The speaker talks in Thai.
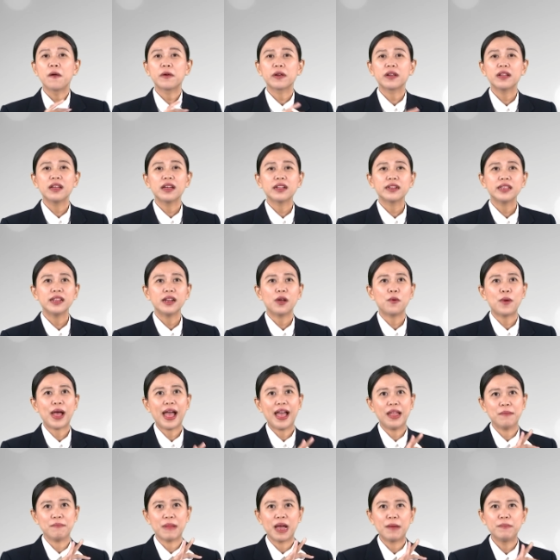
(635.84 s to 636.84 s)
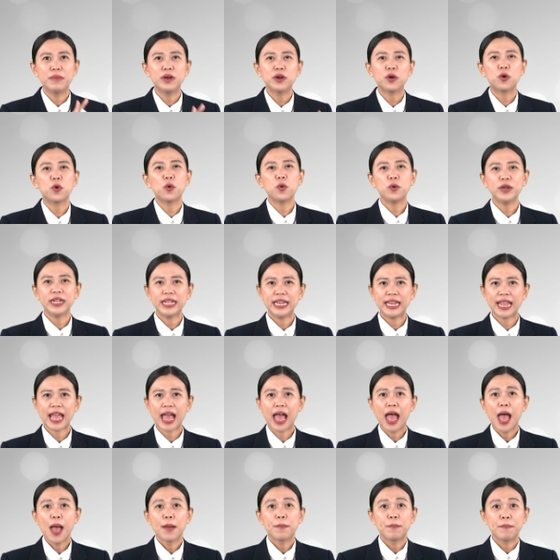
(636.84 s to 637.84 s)
เรื่องที่เราอ่านมาเมื่อครู่นี้
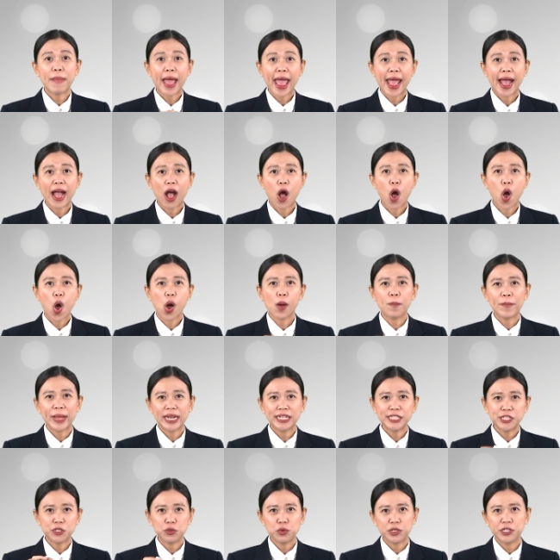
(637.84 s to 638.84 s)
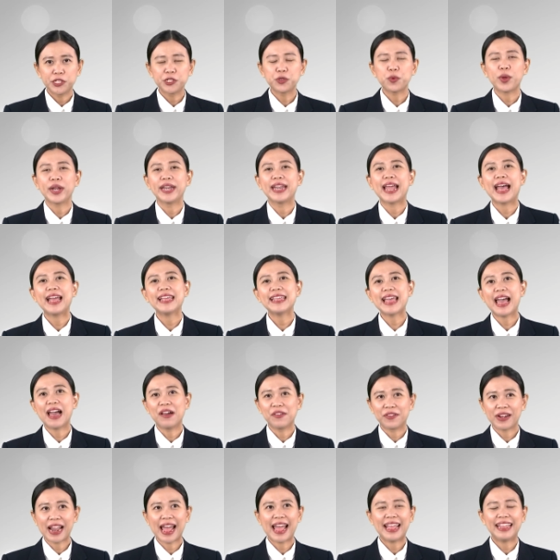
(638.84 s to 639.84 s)
เนี่ยแบ่งออกเป็นส่วนๆได้อ
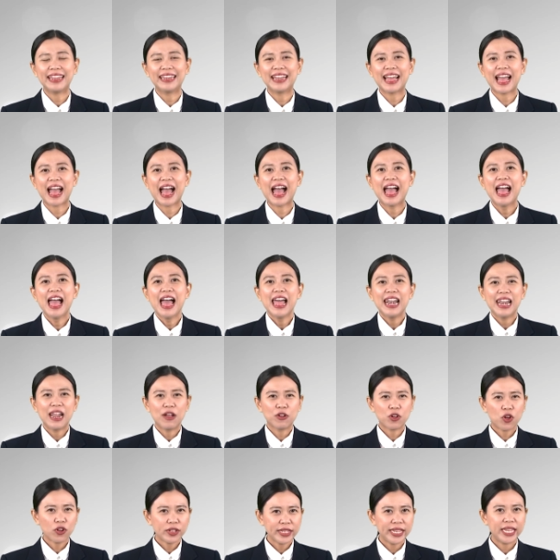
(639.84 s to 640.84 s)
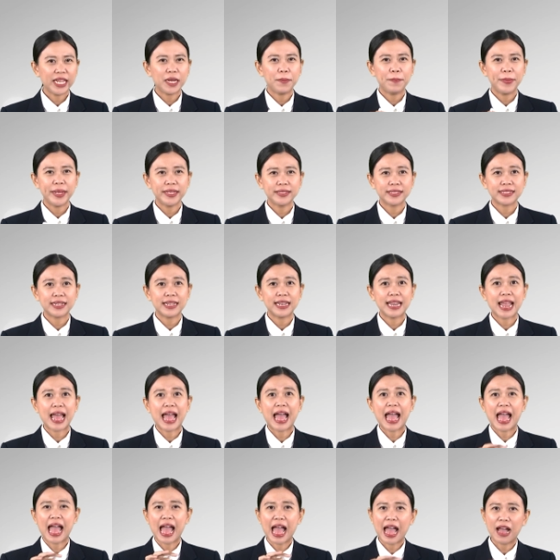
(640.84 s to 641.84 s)
ย่างไรนะคะ แล้วก็คิดพิจาร
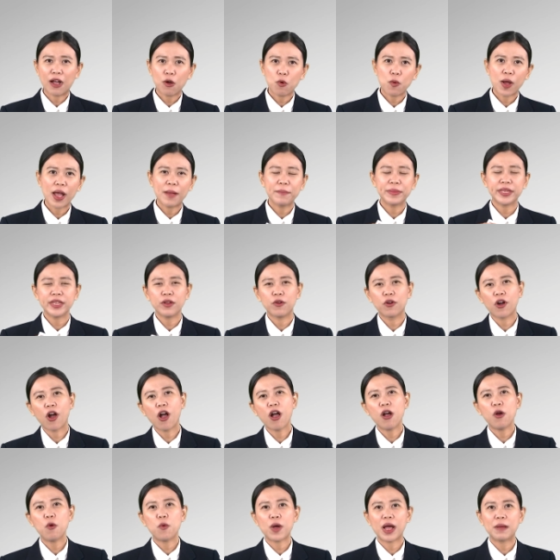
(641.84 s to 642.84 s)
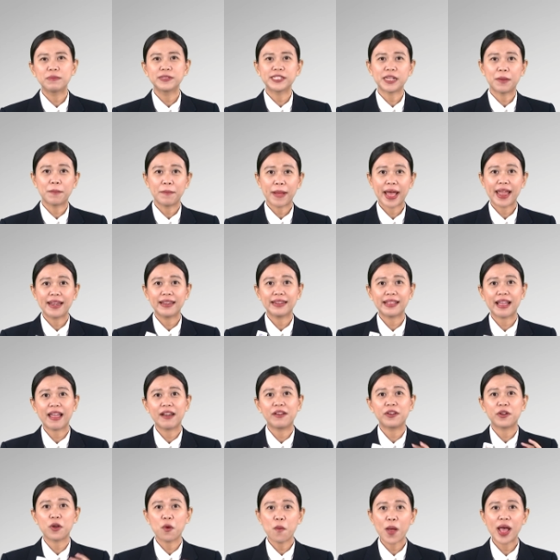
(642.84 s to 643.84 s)
ณาหาความเกี่ยวข้องความสัมพันธ์กั
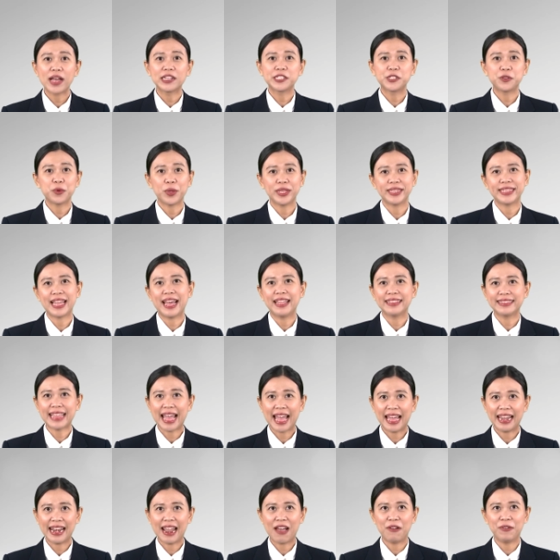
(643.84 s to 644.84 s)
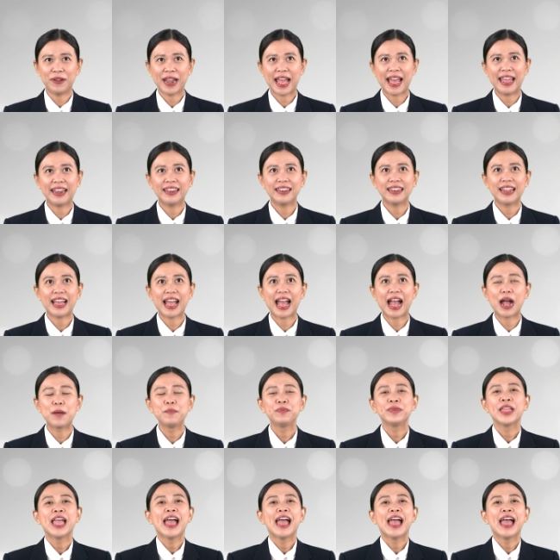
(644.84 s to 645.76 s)
นระหว่างส่วนต่างๆ เหล่านั้นนะคะ